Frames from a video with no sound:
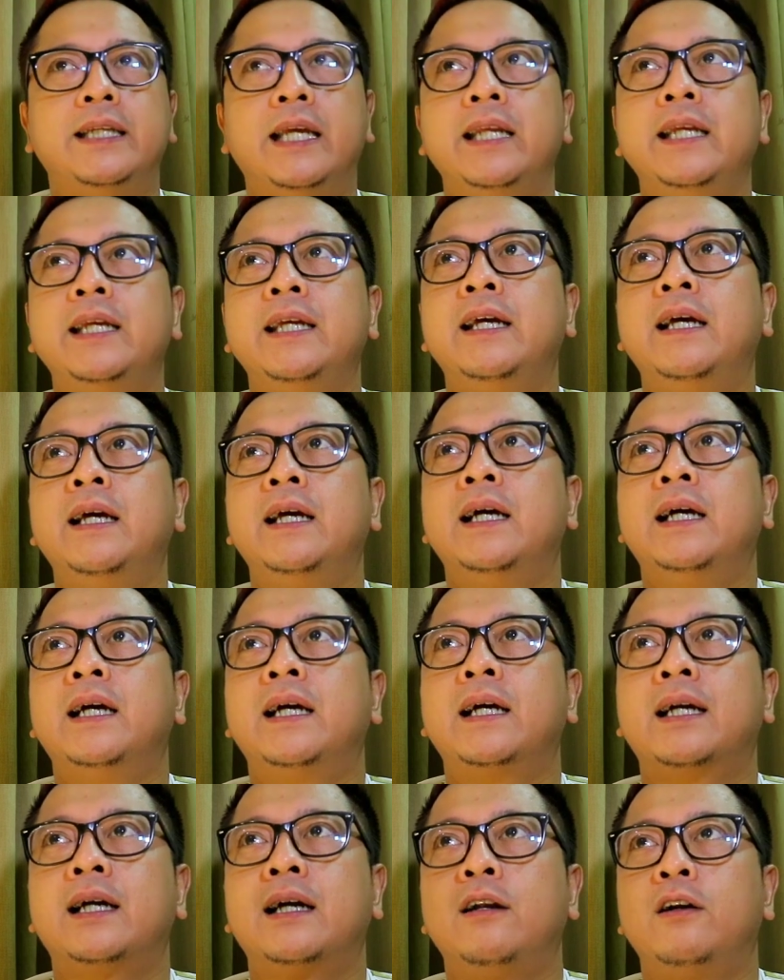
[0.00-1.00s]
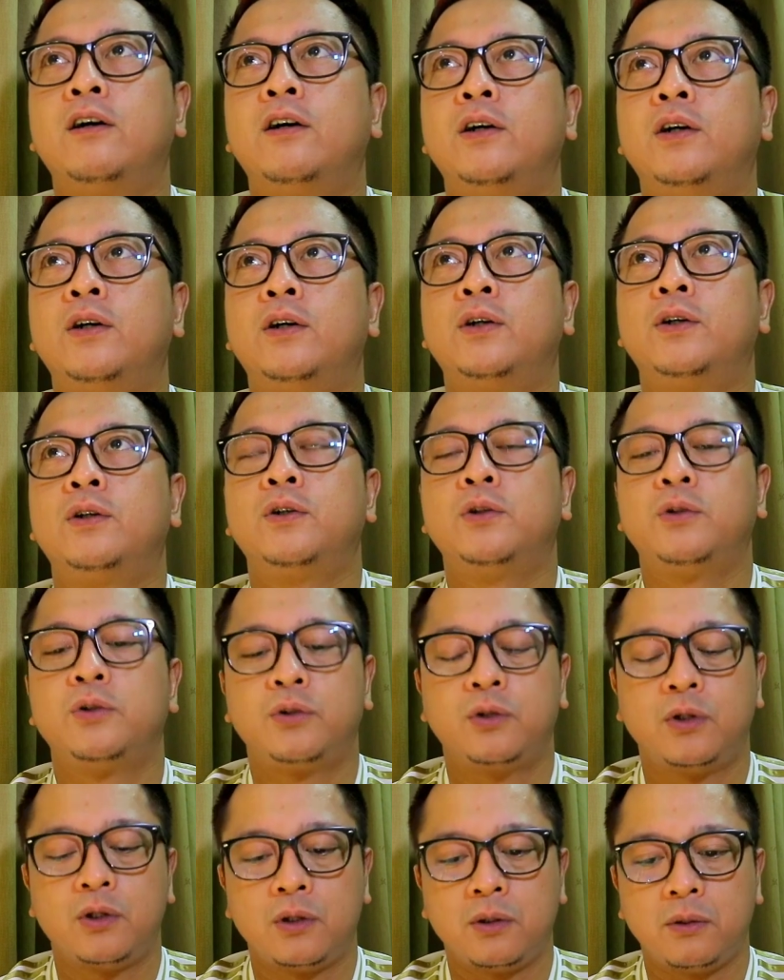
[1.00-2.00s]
Jadi kalau